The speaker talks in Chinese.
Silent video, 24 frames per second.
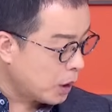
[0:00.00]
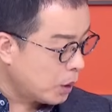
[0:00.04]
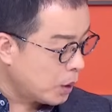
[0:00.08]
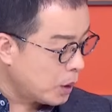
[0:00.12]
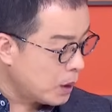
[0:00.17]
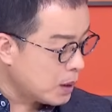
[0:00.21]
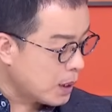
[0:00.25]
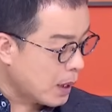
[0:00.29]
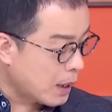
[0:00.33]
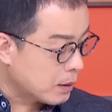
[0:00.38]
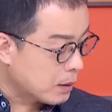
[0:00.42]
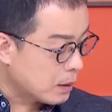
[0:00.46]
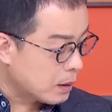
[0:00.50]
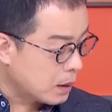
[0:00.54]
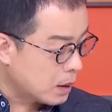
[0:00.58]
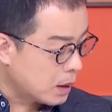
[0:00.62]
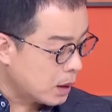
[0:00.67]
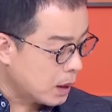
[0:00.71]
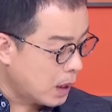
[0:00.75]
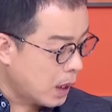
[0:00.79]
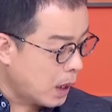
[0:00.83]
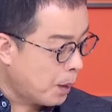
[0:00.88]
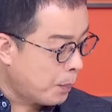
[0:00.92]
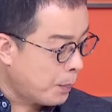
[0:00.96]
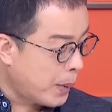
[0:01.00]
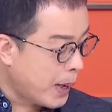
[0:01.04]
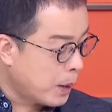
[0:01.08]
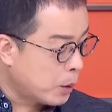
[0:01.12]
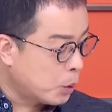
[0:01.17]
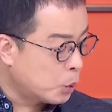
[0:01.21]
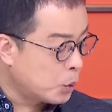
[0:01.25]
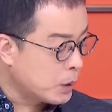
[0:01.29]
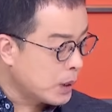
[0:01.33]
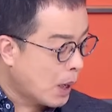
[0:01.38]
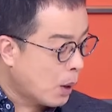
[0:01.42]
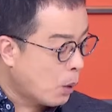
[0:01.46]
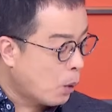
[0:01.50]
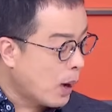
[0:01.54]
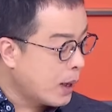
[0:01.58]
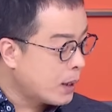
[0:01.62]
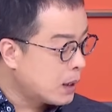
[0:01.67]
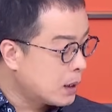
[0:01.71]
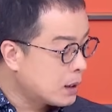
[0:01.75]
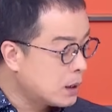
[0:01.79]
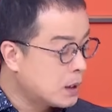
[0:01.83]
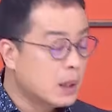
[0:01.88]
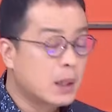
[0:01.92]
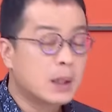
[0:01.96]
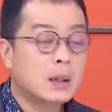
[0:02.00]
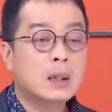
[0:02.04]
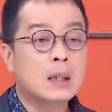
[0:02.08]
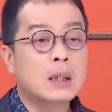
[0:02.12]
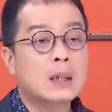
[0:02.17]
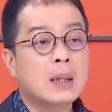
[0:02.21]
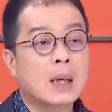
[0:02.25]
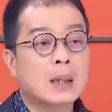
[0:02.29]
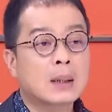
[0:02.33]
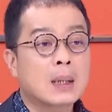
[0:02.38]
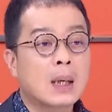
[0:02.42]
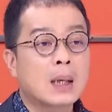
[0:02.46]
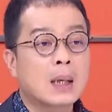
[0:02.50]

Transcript: 最后一场要办五场万人，今天第一